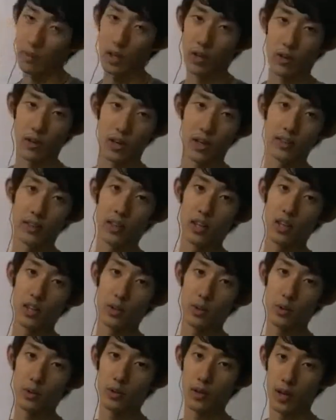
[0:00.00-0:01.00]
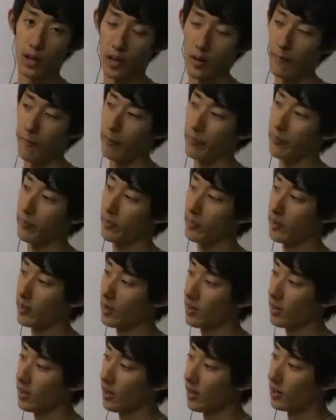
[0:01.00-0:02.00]
まあ、結構簡単なところから
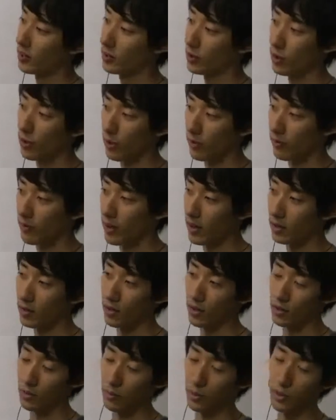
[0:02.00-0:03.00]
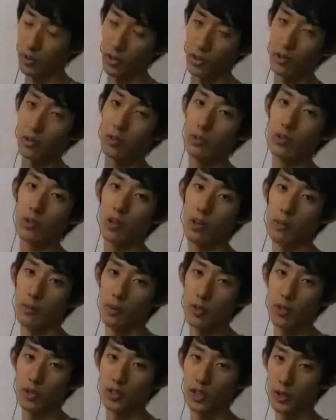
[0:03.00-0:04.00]
あと、まあ、あともう一点言うと、
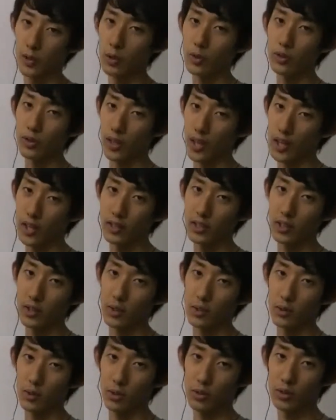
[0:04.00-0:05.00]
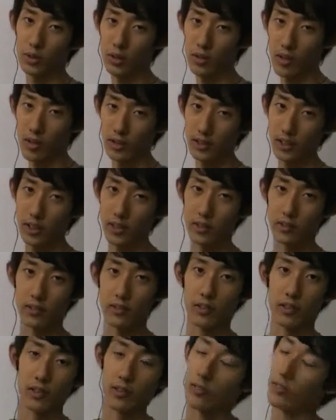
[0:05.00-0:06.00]
もうちょっとせこくね、せこく得点を稼いでい
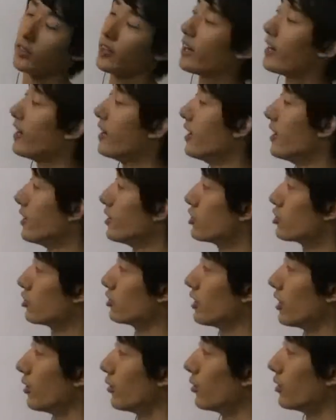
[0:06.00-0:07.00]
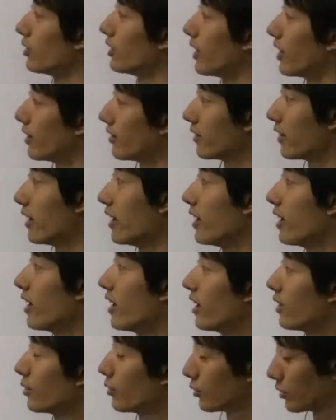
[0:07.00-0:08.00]
くっていうのをね、重点を置いて、
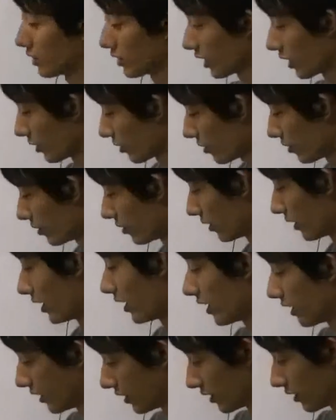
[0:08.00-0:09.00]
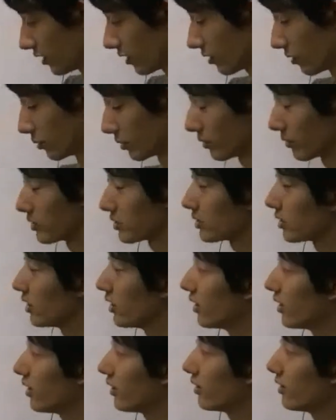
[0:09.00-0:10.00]
えー、取っていきたいなと、えー、思ってます。
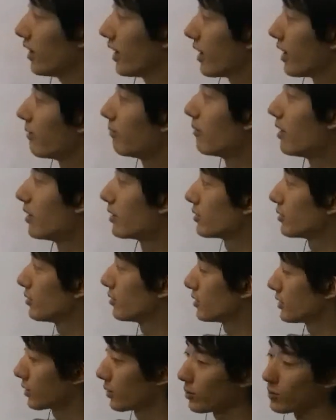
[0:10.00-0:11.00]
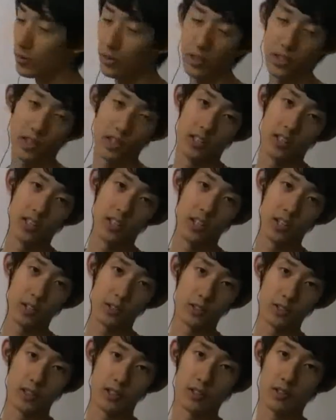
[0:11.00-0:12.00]
で、まあ、そのせこくってなんで出て
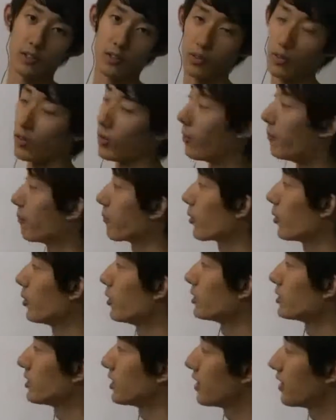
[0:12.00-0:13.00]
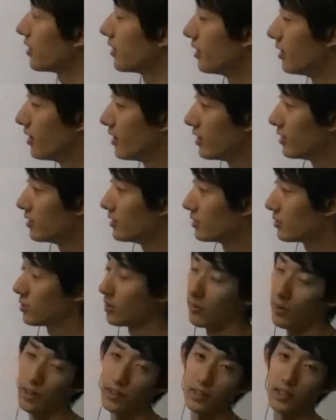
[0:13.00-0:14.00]
くるかっていうと、これですね、そ
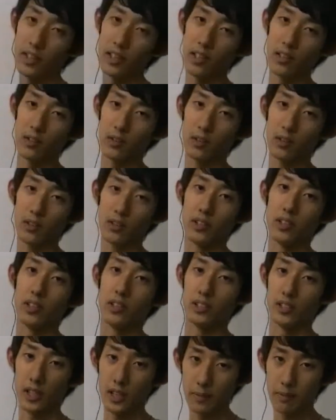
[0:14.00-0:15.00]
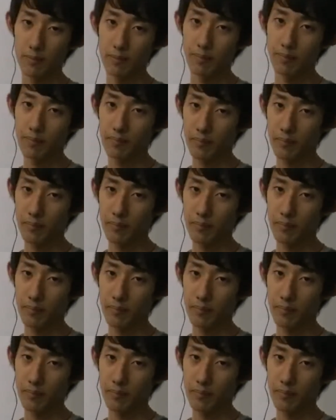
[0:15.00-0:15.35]
れは満点なんか取らなくていいんですね。